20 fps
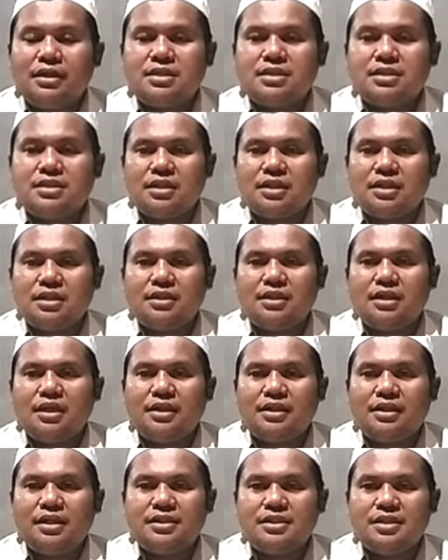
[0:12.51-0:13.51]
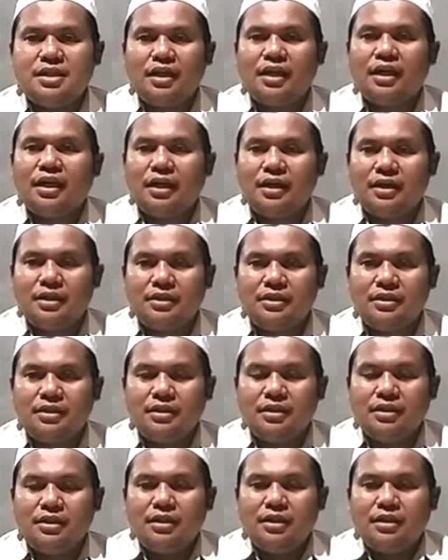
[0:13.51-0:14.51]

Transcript: istrinya di siang hari